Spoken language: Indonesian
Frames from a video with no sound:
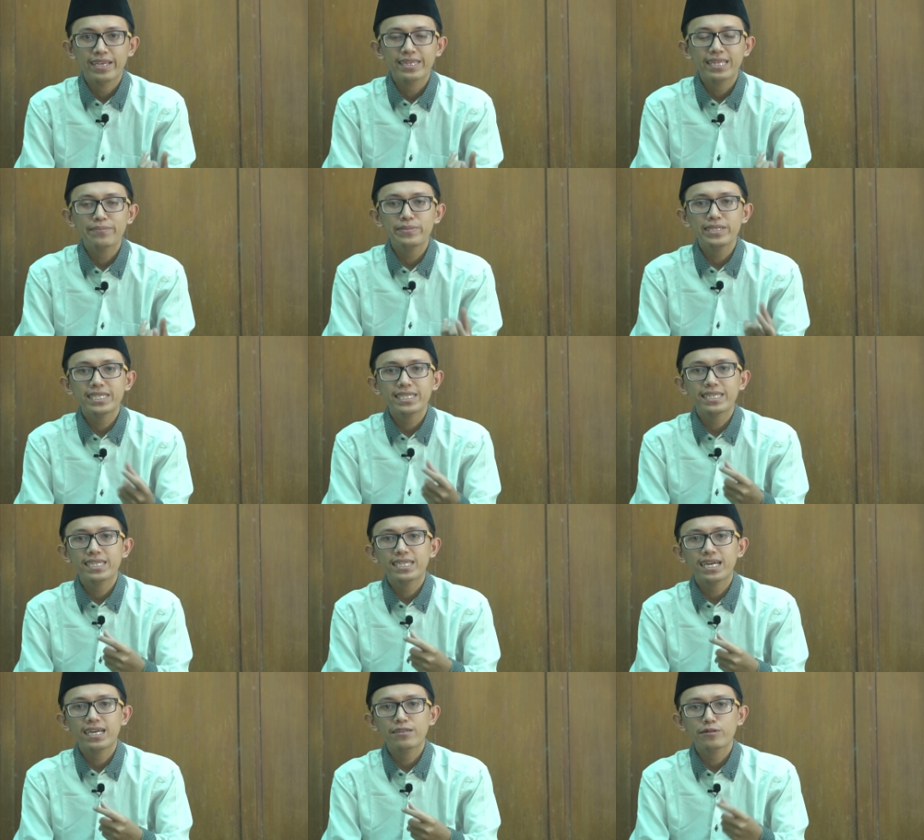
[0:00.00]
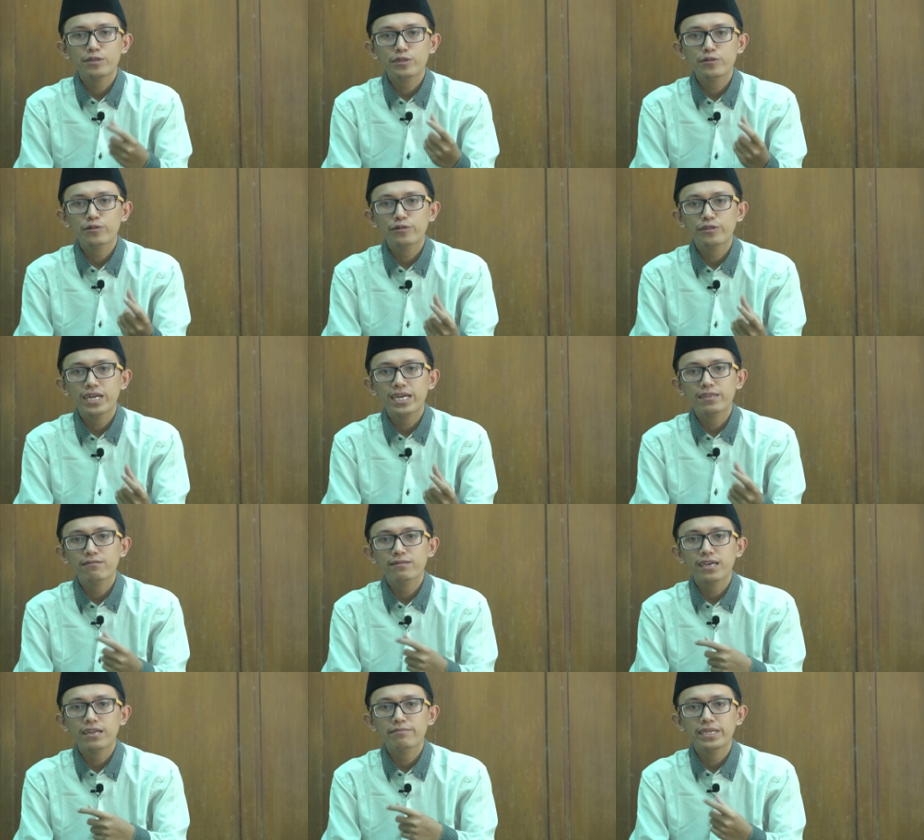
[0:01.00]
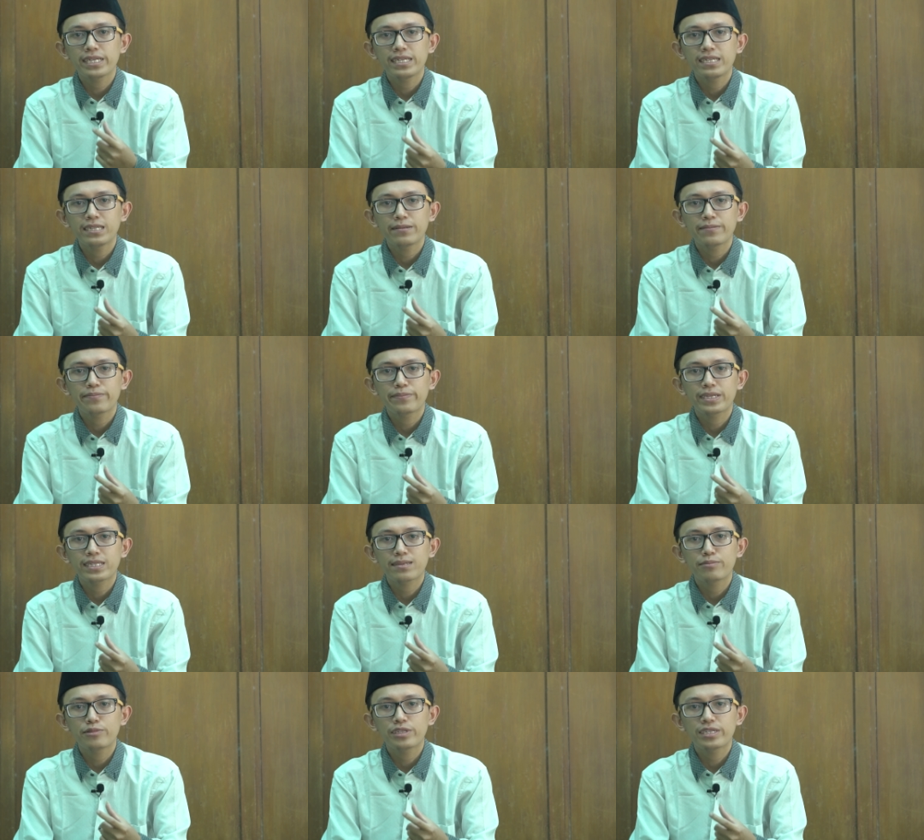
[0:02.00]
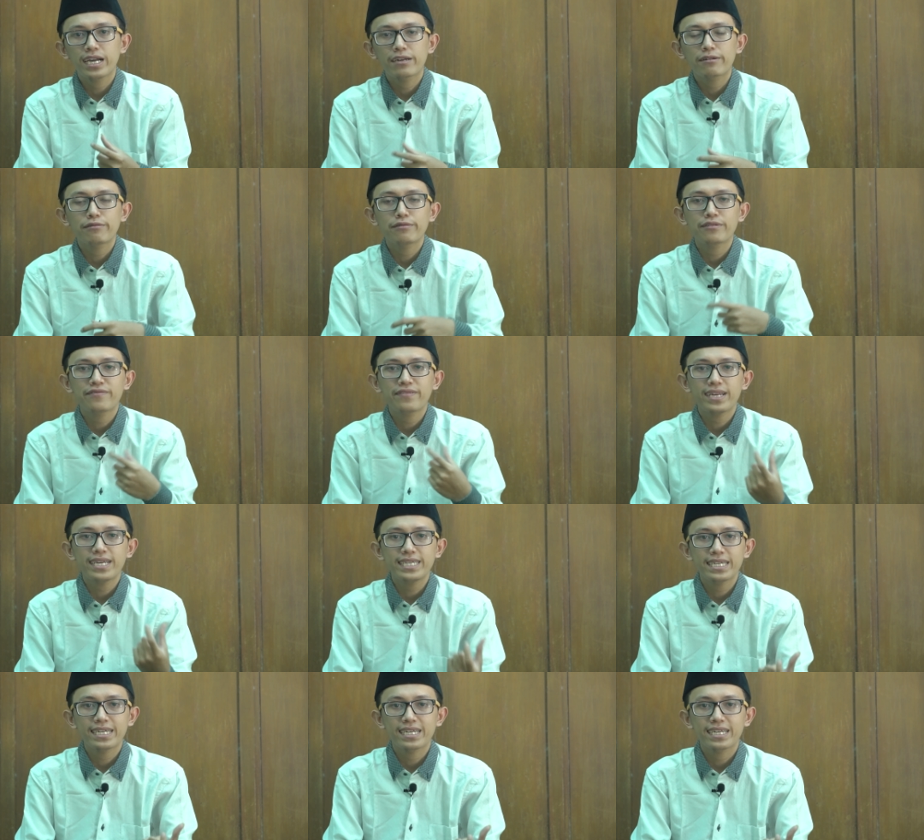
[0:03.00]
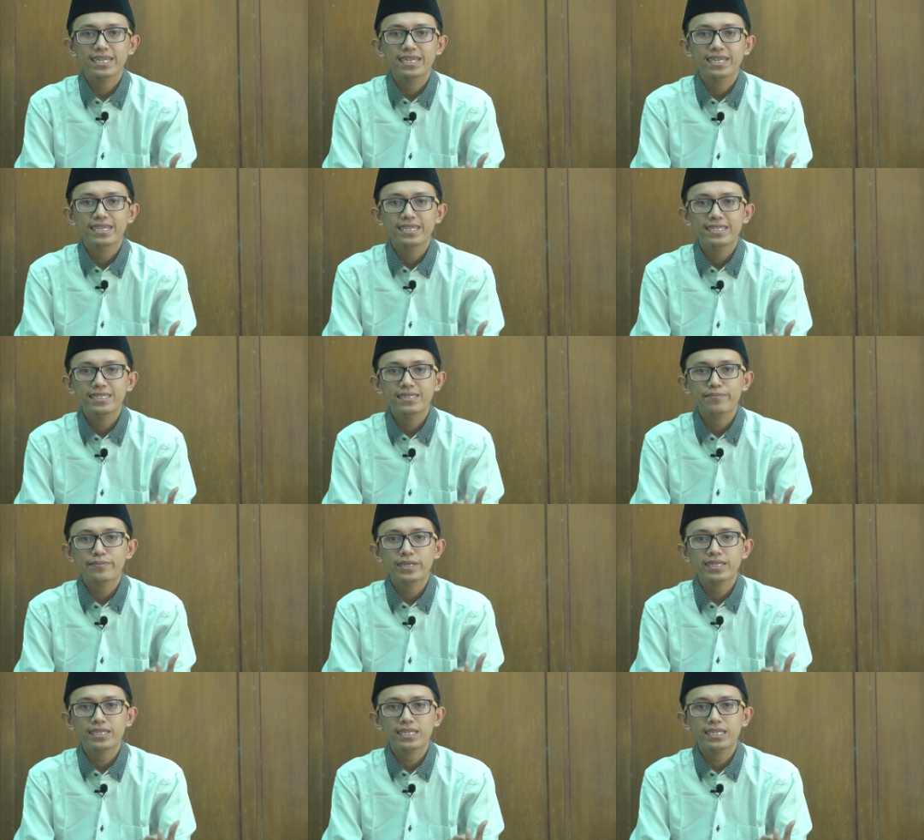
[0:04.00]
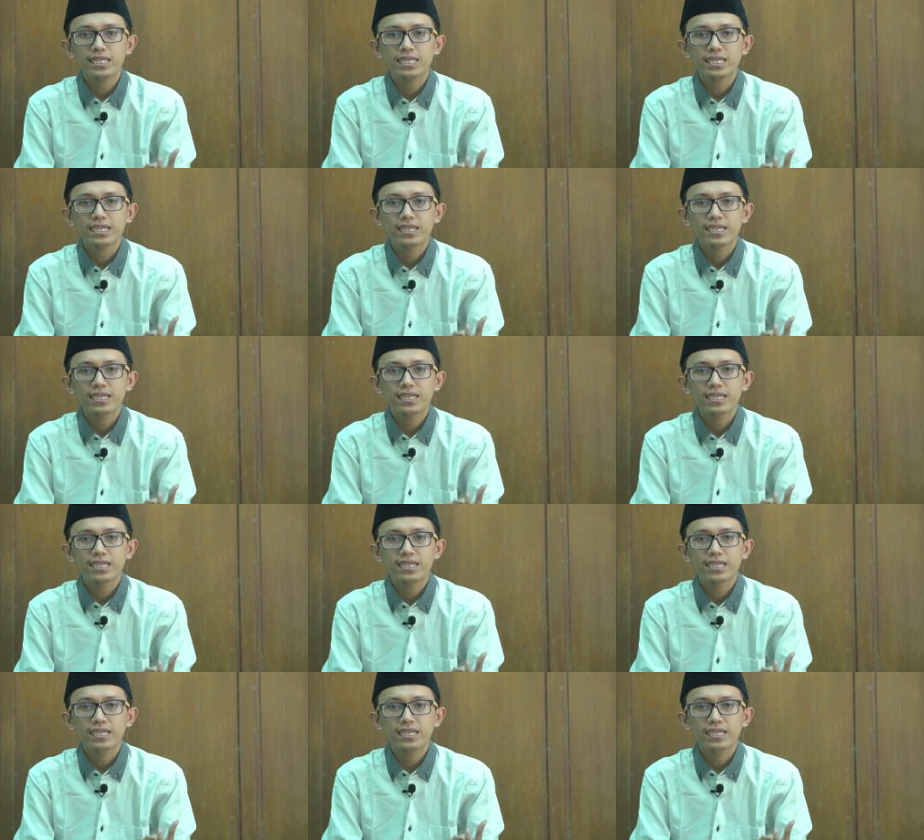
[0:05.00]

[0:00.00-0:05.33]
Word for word: Tapi ketika nun sukun atau tanwin ini bertemu dengan huruf lain seperti